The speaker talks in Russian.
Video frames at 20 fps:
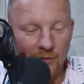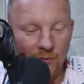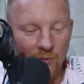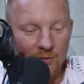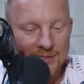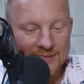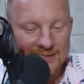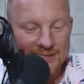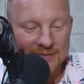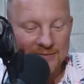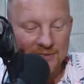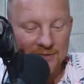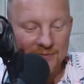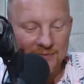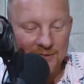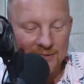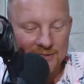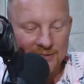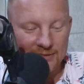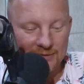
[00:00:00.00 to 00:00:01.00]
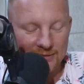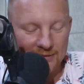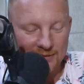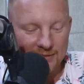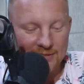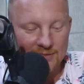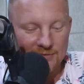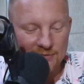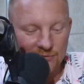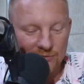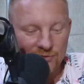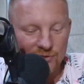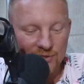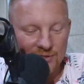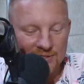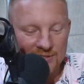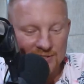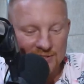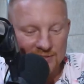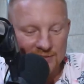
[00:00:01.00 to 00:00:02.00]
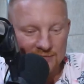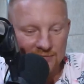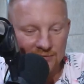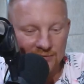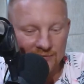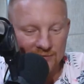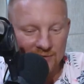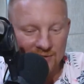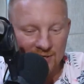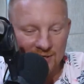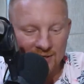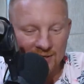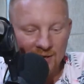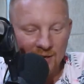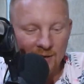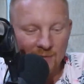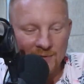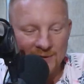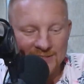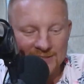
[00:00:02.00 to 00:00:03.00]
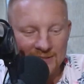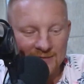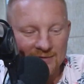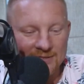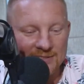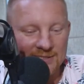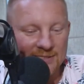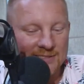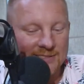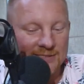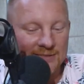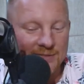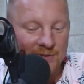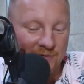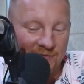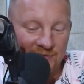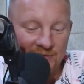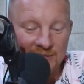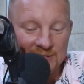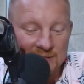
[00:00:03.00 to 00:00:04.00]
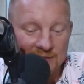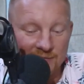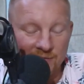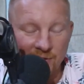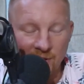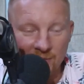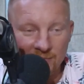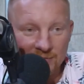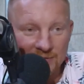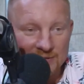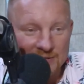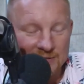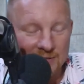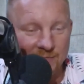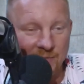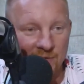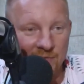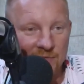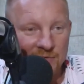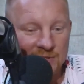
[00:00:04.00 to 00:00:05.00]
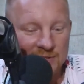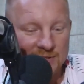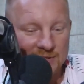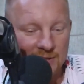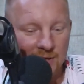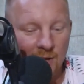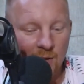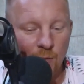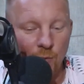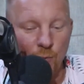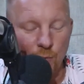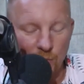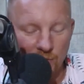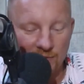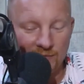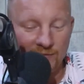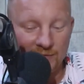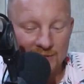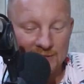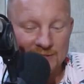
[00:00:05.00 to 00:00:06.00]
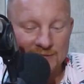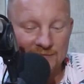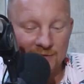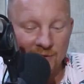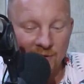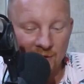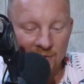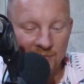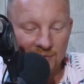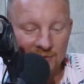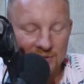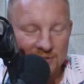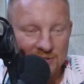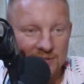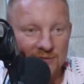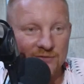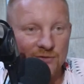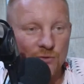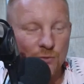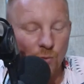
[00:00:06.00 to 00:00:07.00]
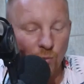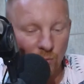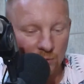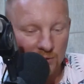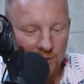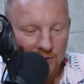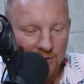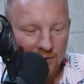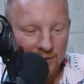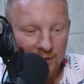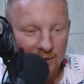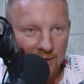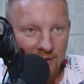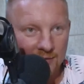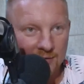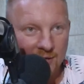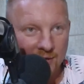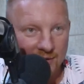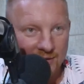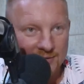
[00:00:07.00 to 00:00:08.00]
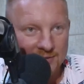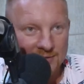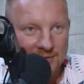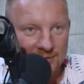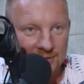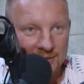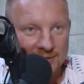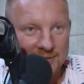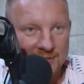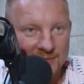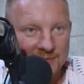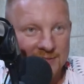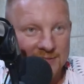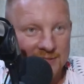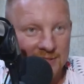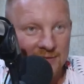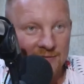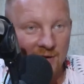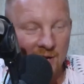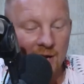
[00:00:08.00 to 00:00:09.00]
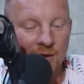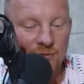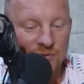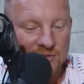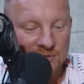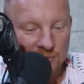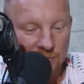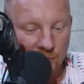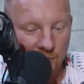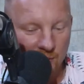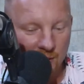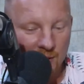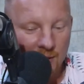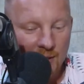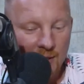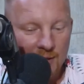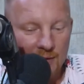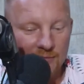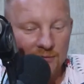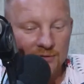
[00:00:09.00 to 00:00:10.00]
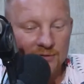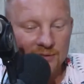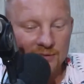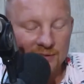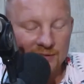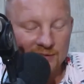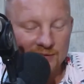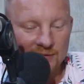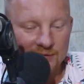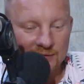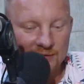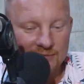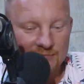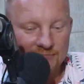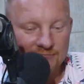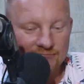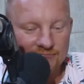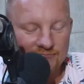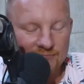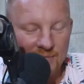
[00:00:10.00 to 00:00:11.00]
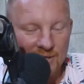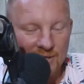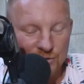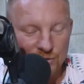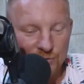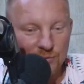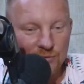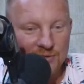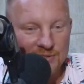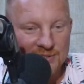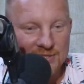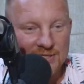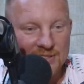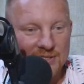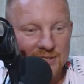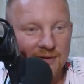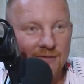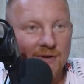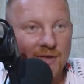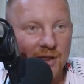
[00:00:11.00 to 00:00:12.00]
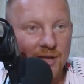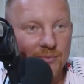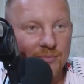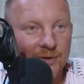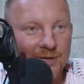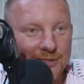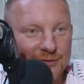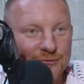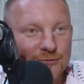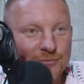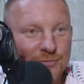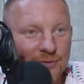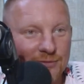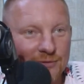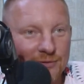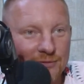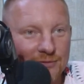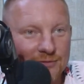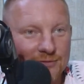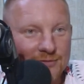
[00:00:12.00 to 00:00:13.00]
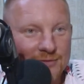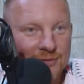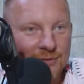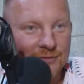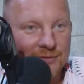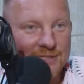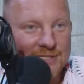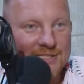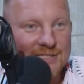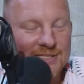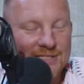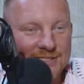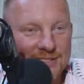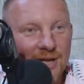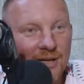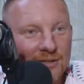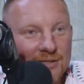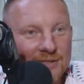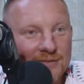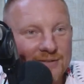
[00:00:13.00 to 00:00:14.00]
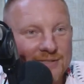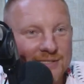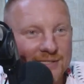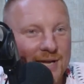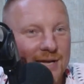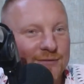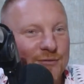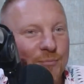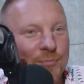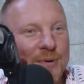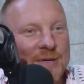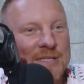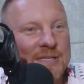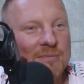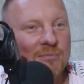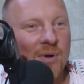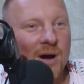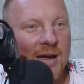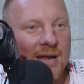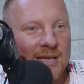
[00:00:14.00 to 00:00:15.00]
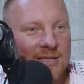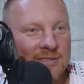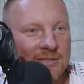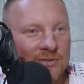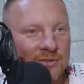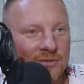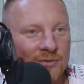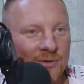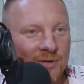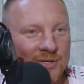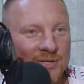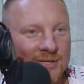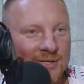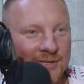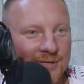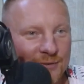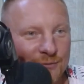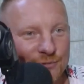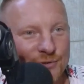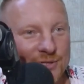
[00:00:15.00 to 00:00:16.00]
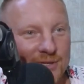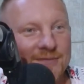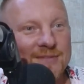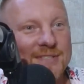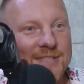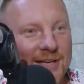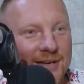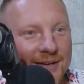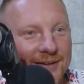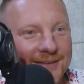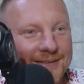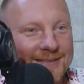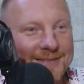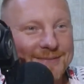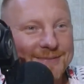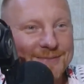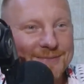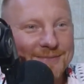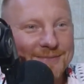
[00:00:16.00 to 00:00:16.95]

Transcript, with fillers: Но, тем не менее, такие случаи есть. Вот вы, как представитель Центра финансовой грамотности, проводите уроки финансовой грамотности в школах. Это как раз та самая целевая аудитория. Вот э, что дети говорят по этому поводу? Кто-то из них сталкивался? Как а... вы понимаете, что они уже в деле?